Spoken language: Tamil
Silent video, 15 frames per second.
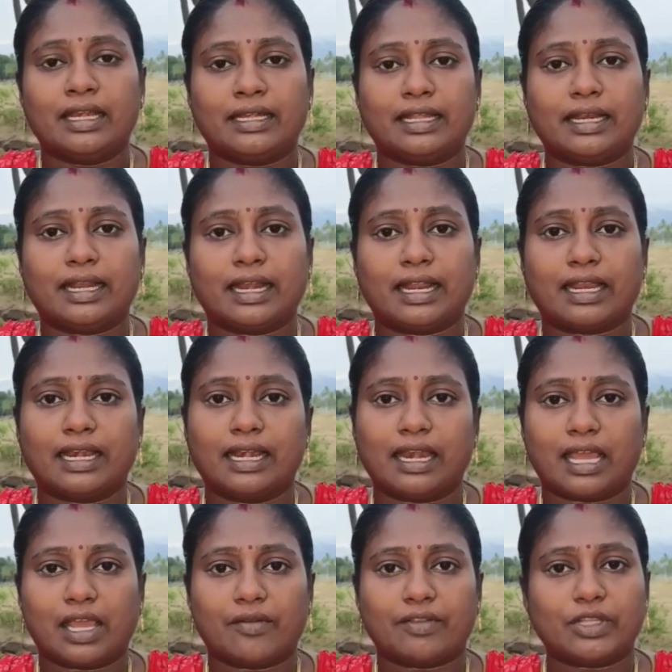லிட்டர் கணக்கில்
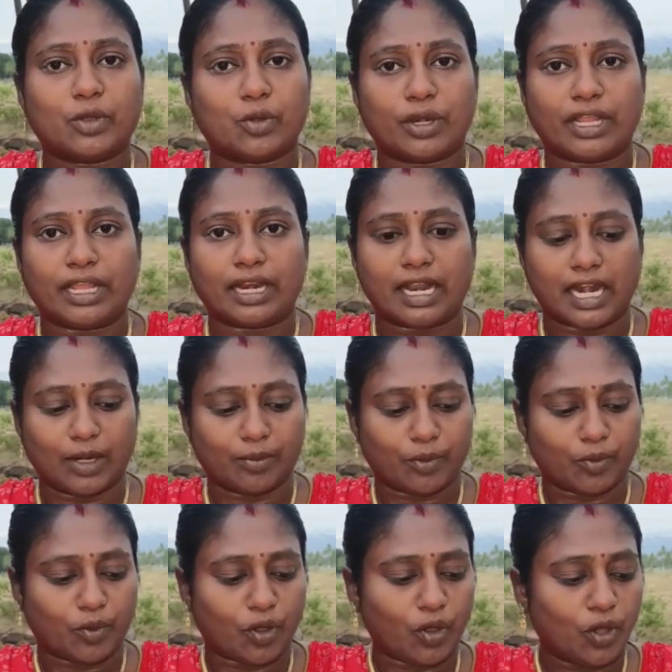நாங்கள் வந்து கொரியரில்
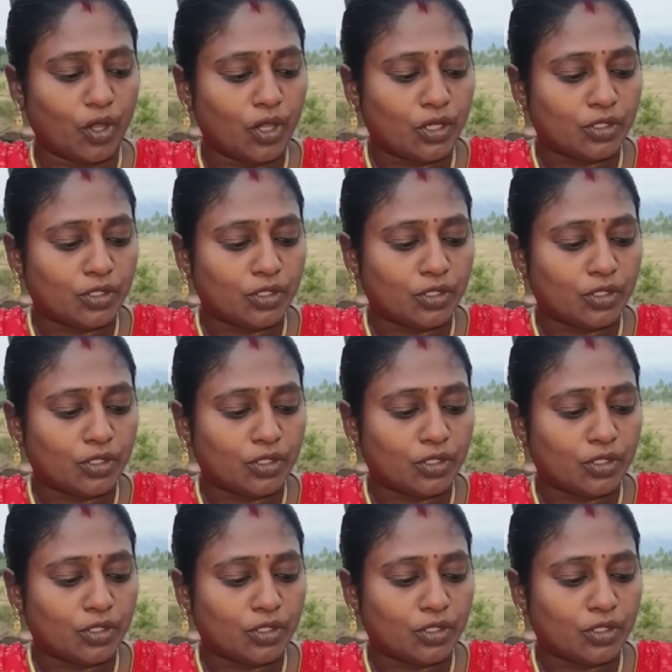அனுப்புவோம்